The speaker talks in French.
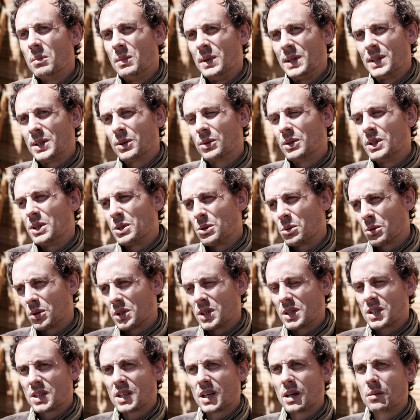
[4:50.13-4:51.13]
Mais si on est sur
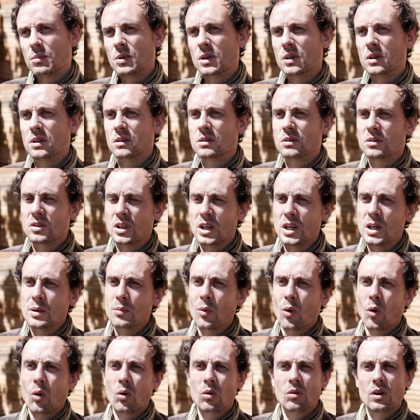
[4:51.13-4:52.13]
des sables, des
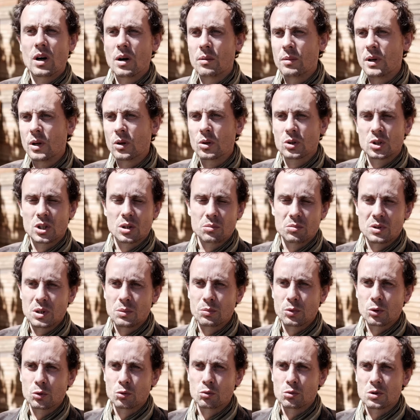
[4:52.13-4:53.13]
limons, un mélange un
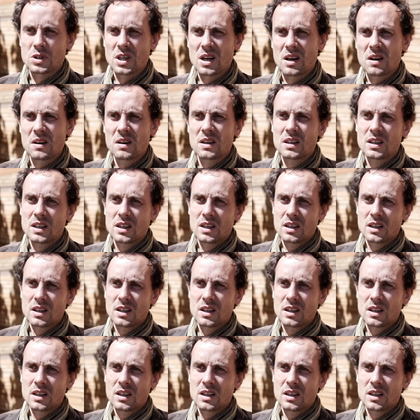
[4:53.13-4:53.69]
petit peu tout ça,